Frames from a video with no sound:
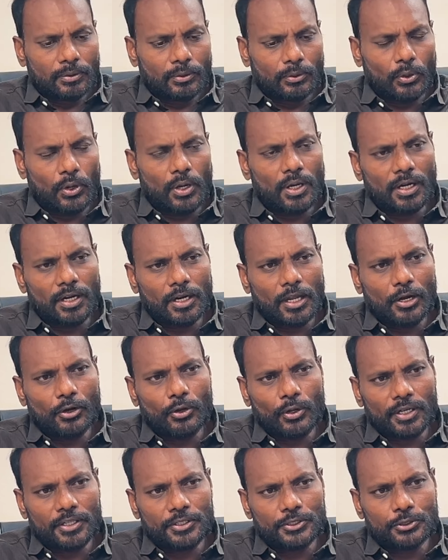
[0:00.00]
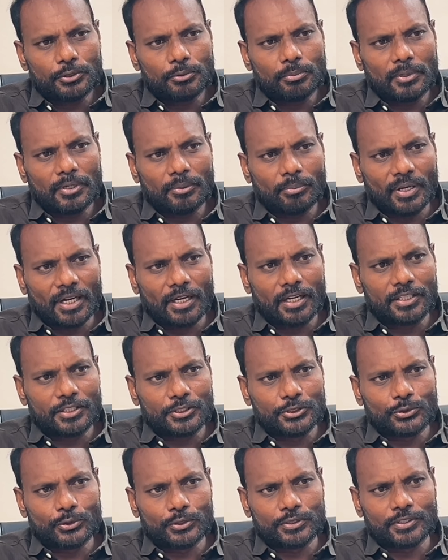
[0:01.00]
లోకల్ నాన్ లోకల్ నిషన్ బలంగా
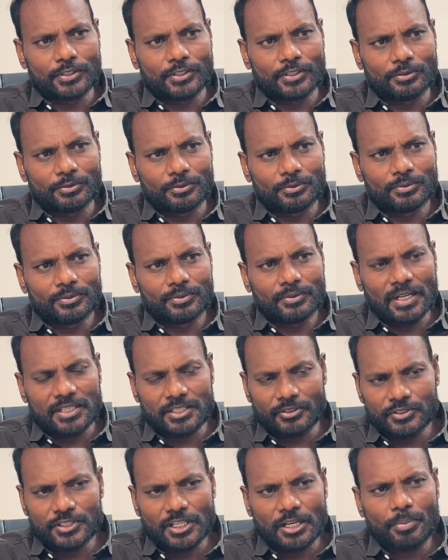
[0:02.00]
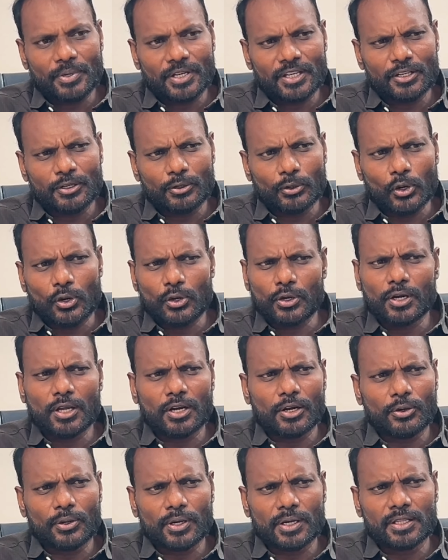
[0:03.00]
తీసుకొస్తున్నారు అసలు విశాఖపట్నంకి లోకల్ నాన్
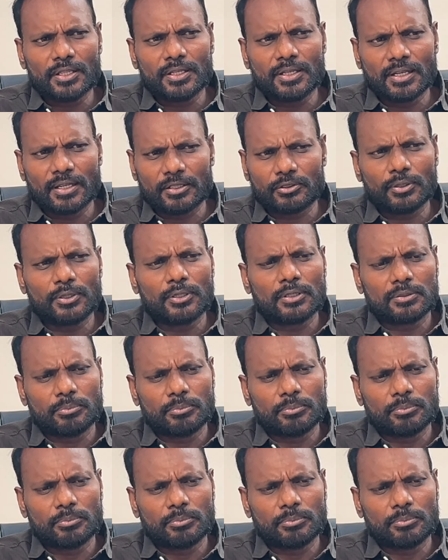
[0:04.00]
లోకల్ అనేది గతంలో